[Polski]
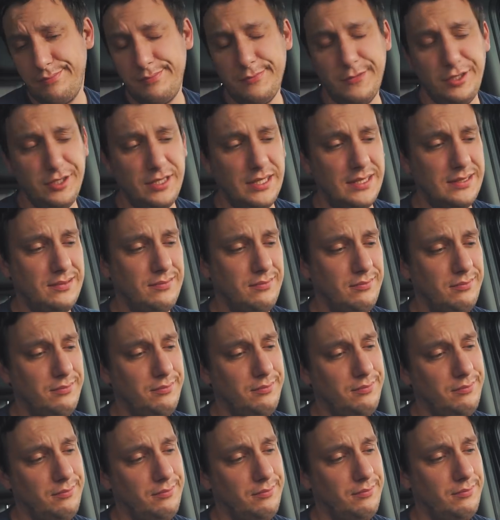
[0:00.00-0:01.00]
No i tak,
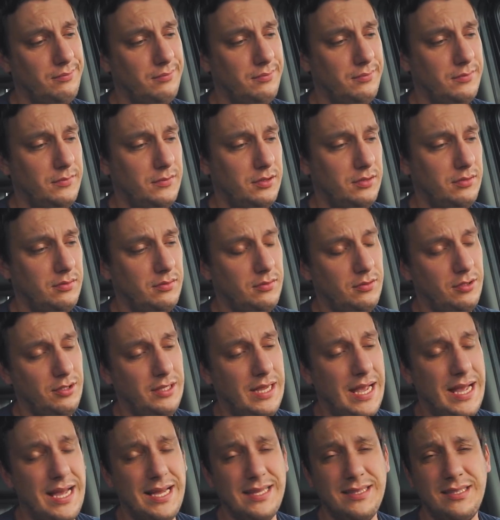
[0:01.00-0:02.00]
no
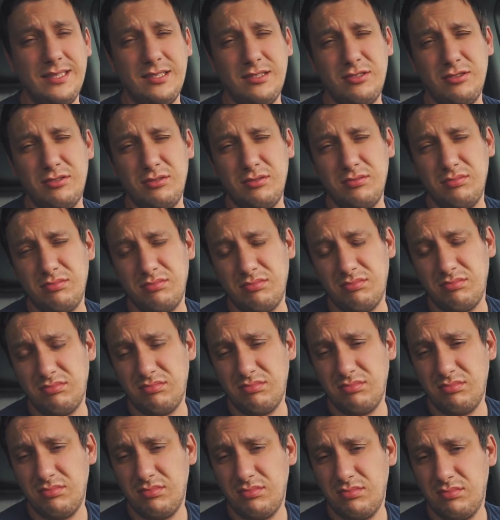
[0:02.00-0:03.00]
jadę, no.
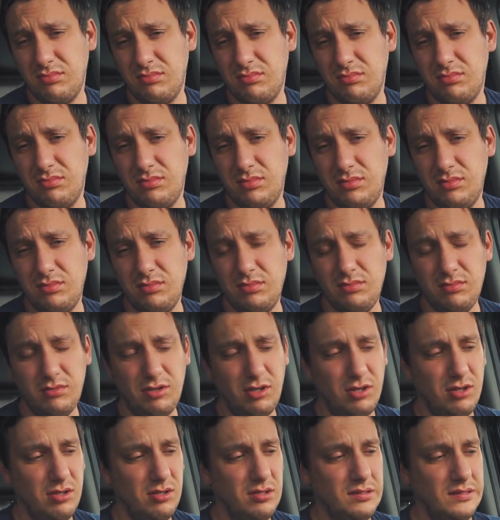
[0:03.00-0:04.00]

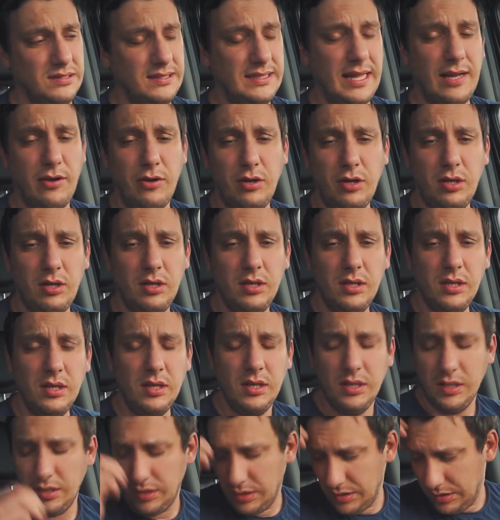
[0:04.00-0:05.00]
No, stało,
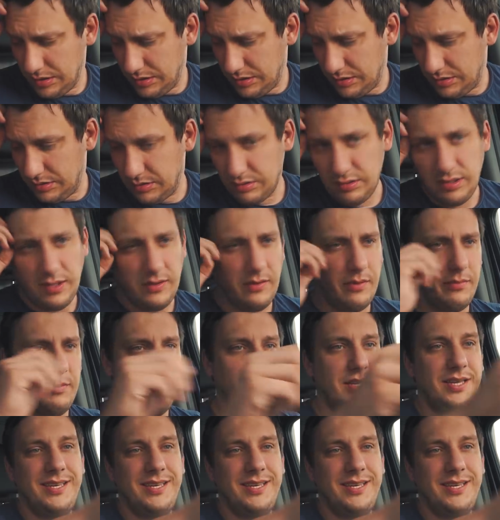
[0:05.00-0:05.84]
nie wiem,